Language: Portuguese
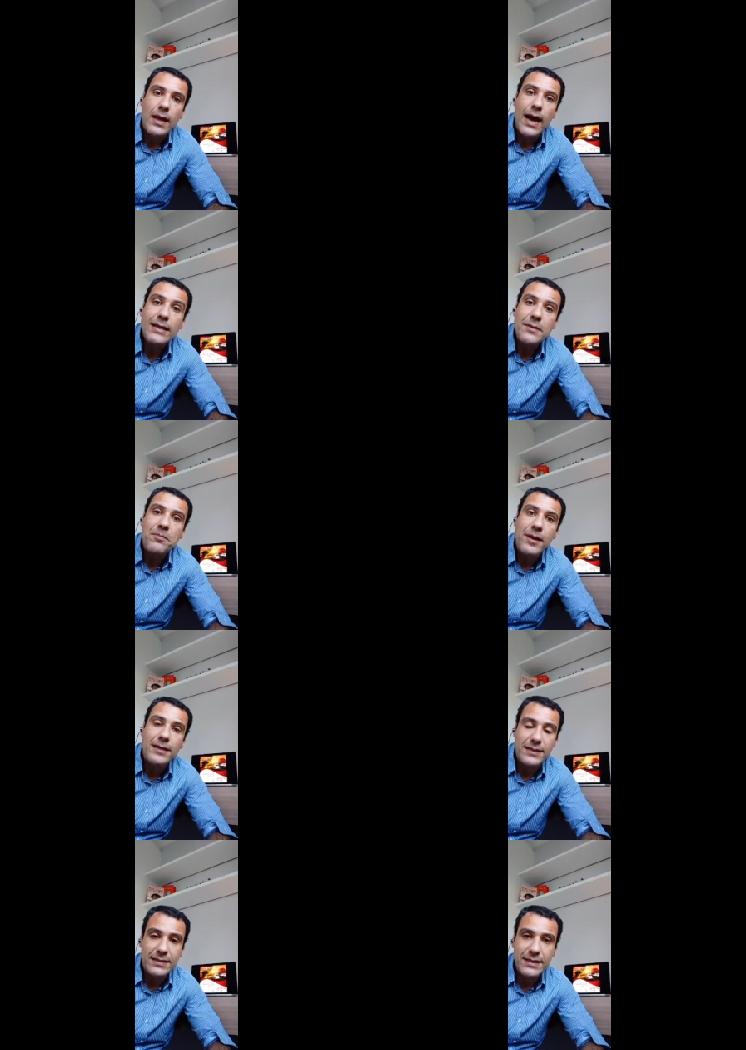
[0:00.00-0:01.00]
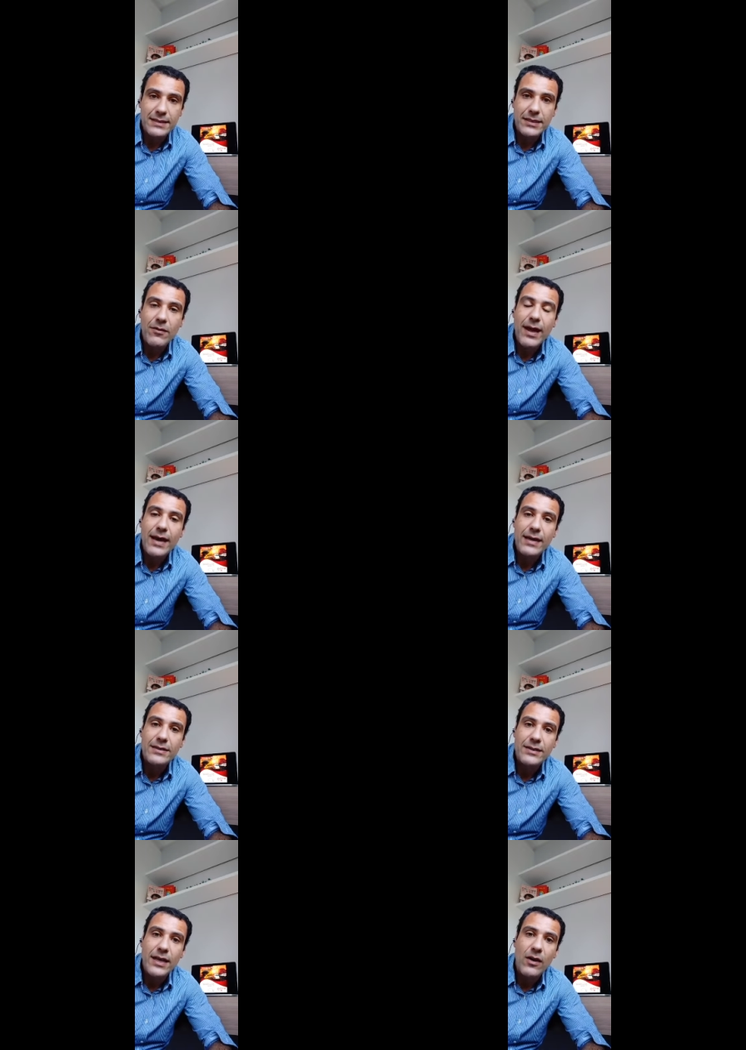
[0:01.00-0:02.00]
As empresas que tinham
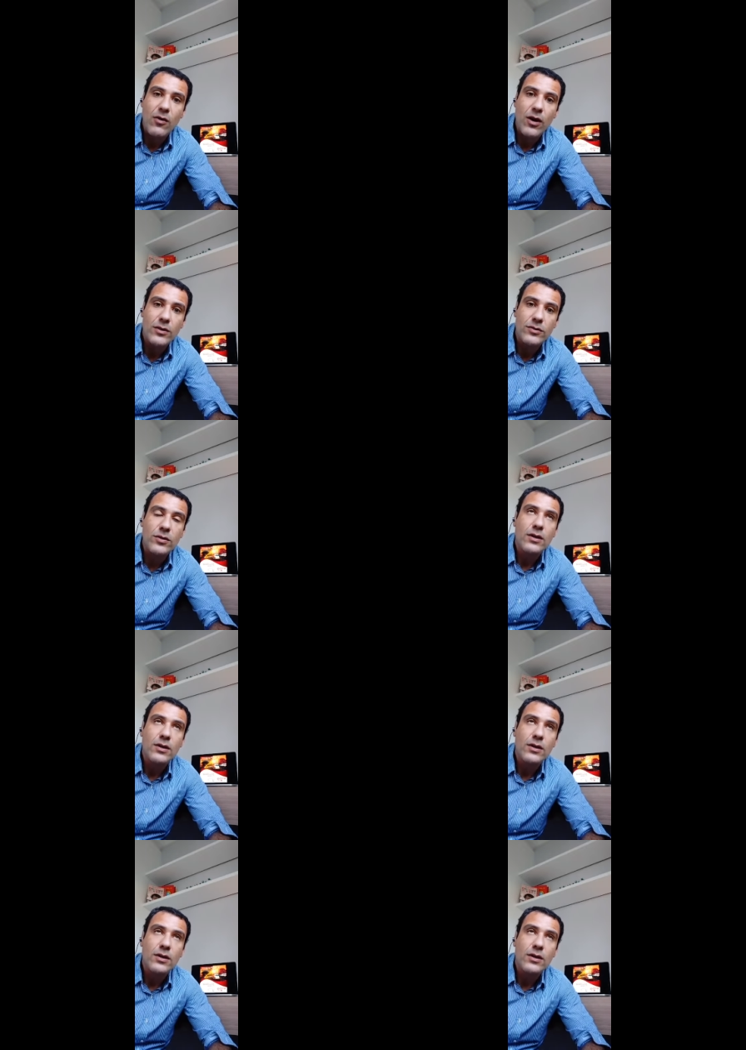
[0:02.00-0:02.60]
regras de negócio